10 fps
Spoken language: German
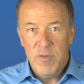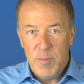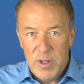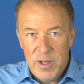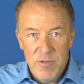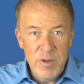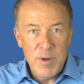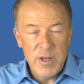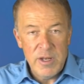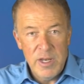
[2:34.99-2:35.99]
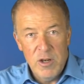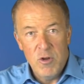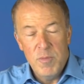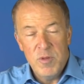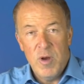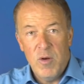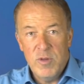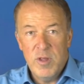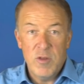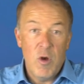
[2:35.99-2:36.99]
wenn man irgendwie bei der Telekom zu
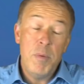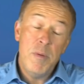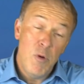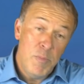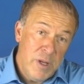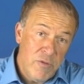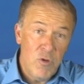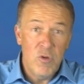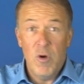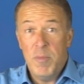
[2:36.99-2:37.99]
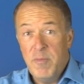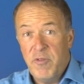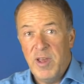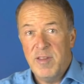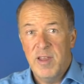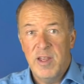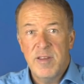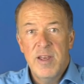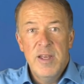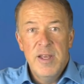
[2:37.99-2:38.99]
Hause ist, ob im Mobilfunk, ob im Festnetz,